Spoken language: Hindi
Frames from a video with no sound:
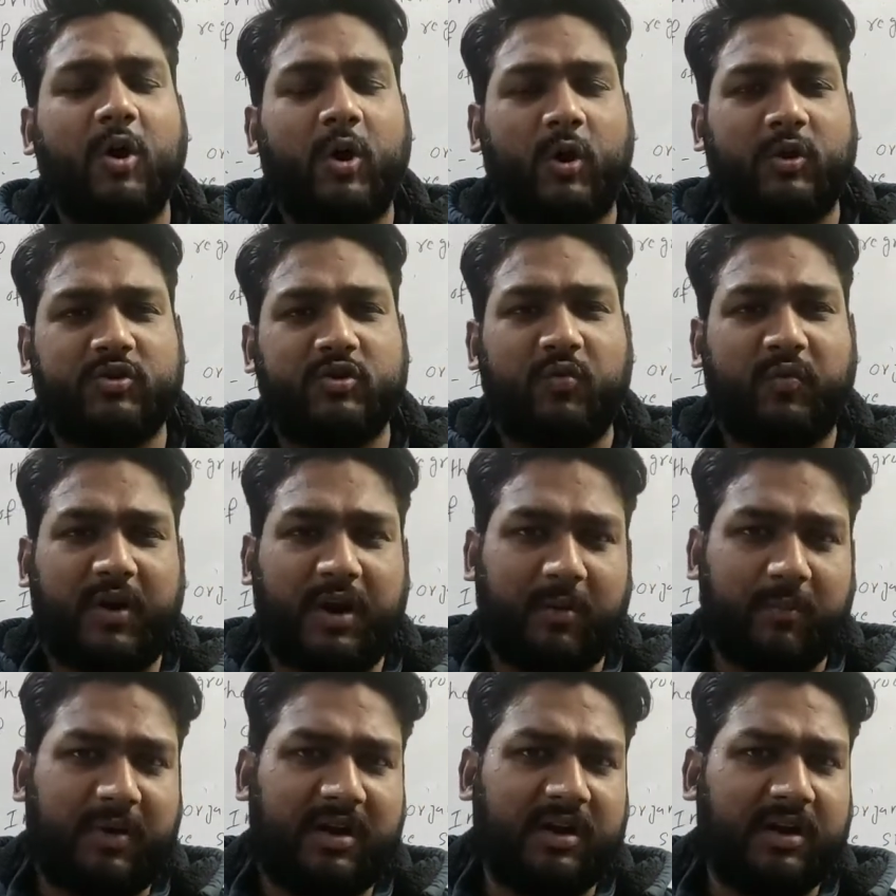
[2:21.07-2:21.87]
और जो
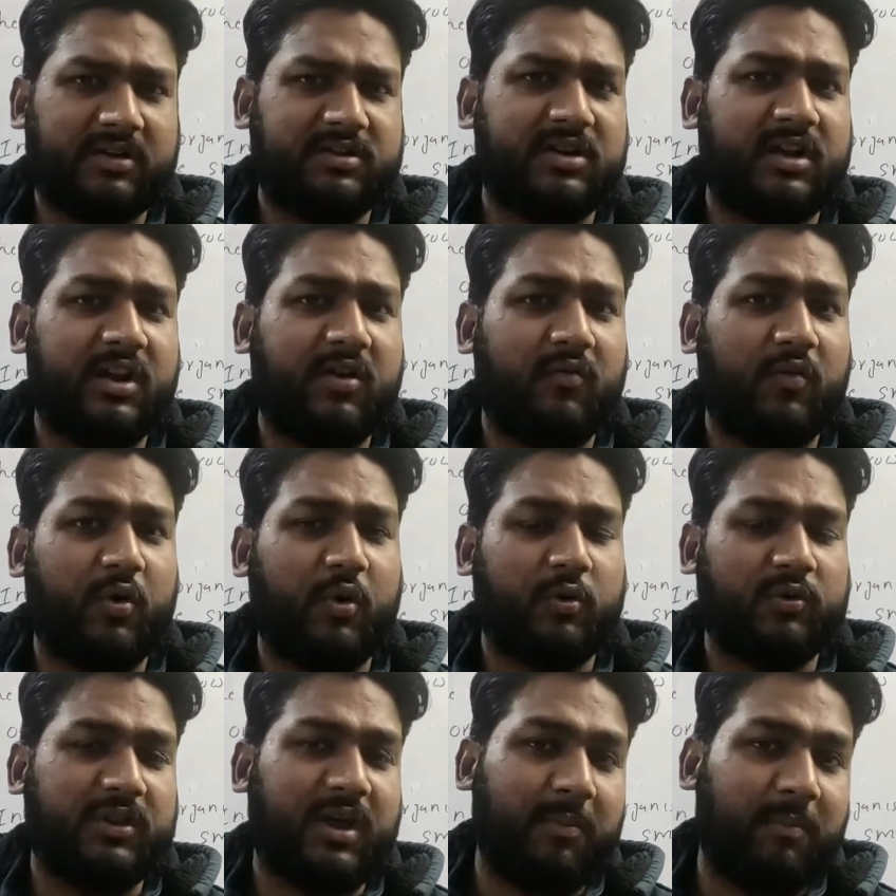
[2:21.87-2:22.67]
फ्रेगमेंटेशन है वो
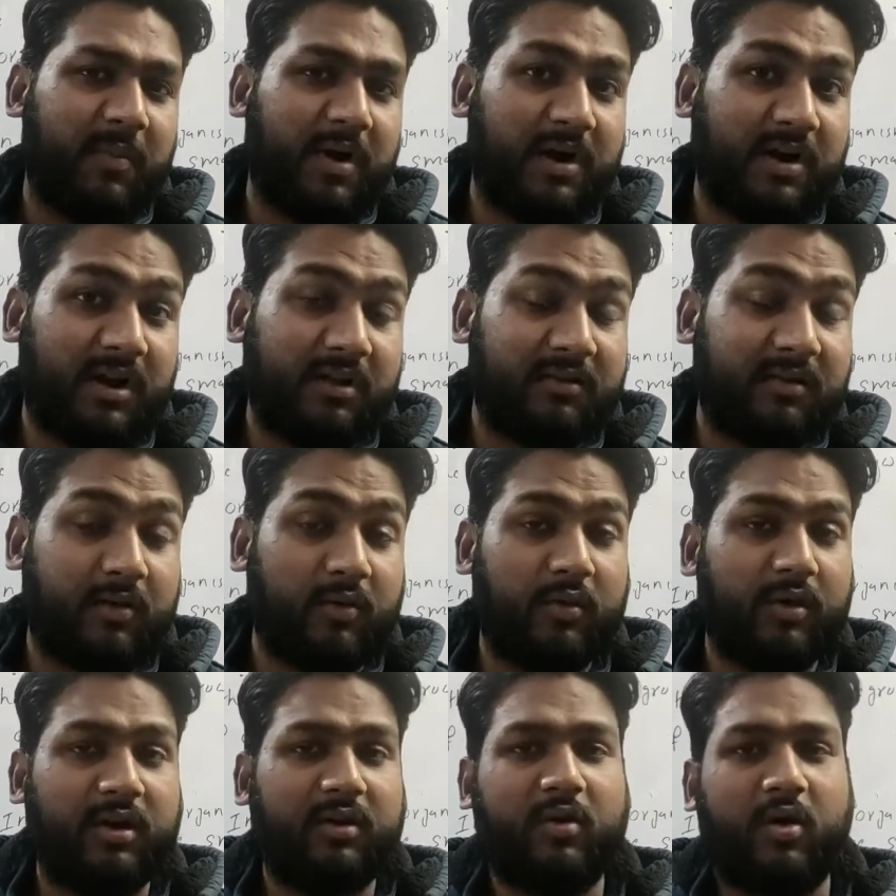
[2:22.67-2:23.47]
होता है मल्टी
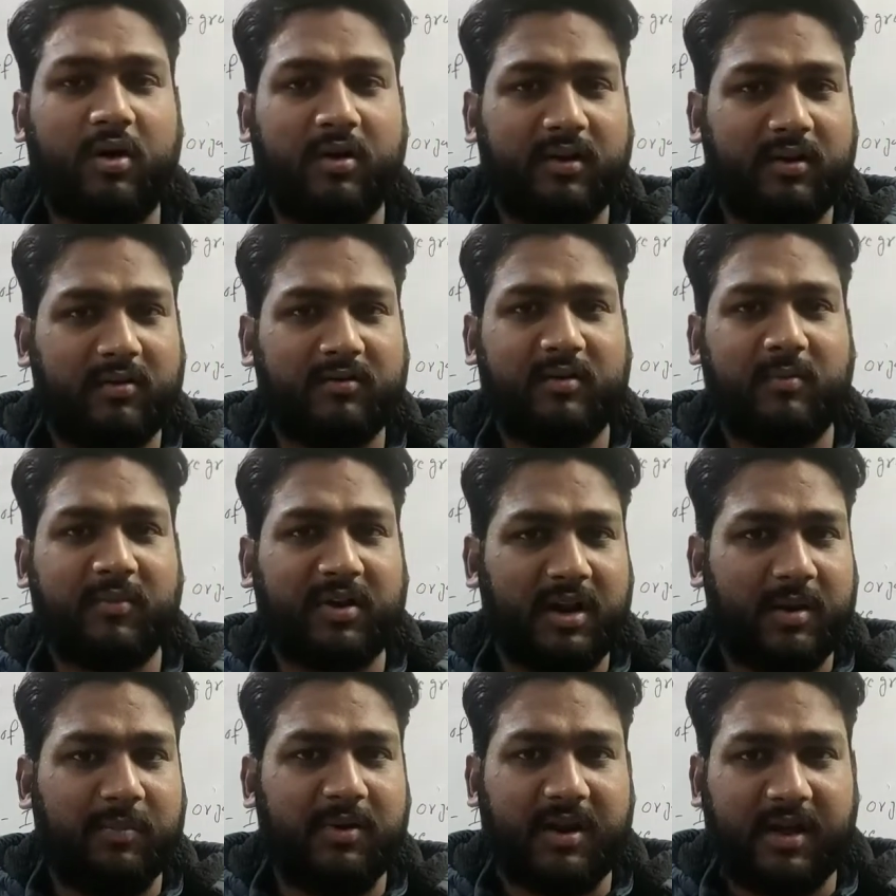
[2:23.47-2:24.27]
सेलुलर ऑर्गेनिज्म
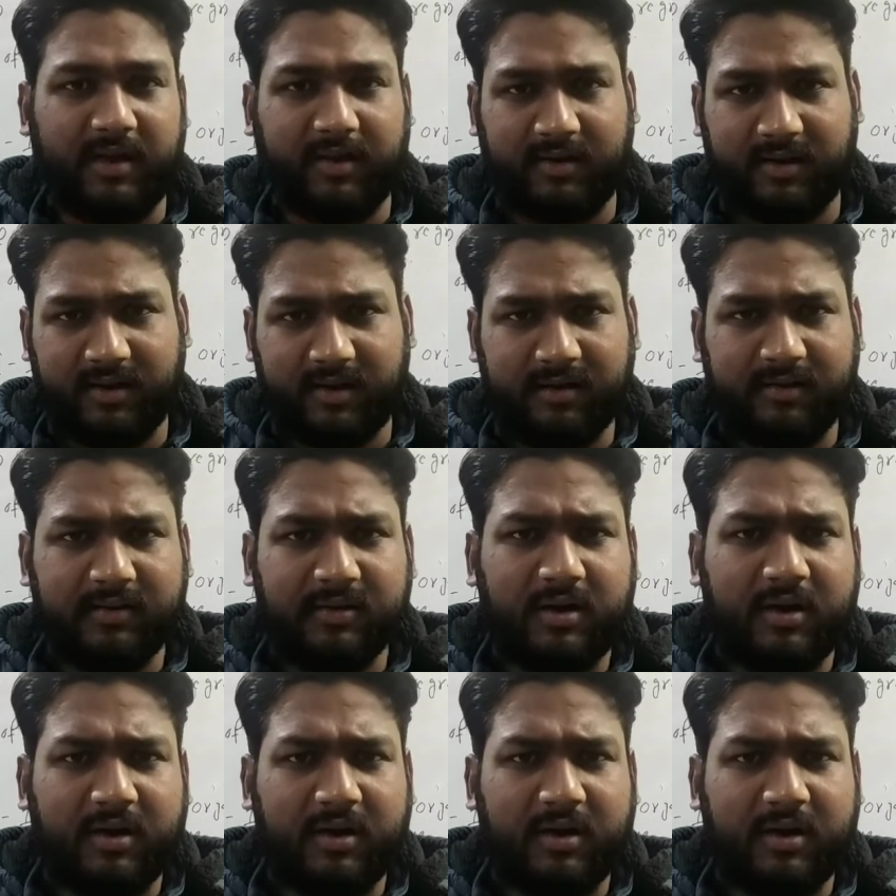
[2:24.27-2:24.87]
के लिए बनाए गए